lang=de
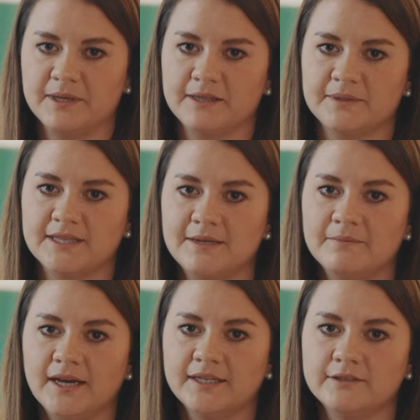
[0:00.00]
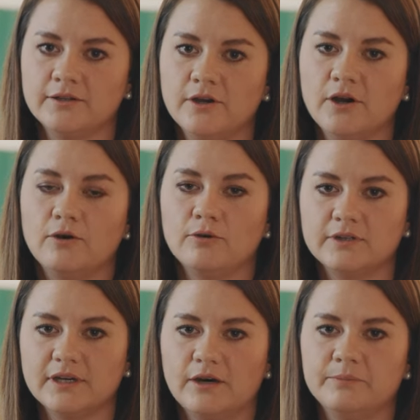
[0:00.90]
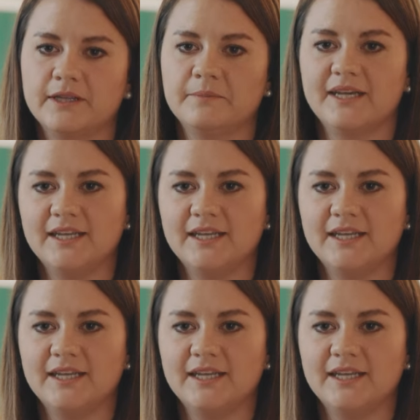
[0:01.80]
mit einem Teamleiter oder auch mit einem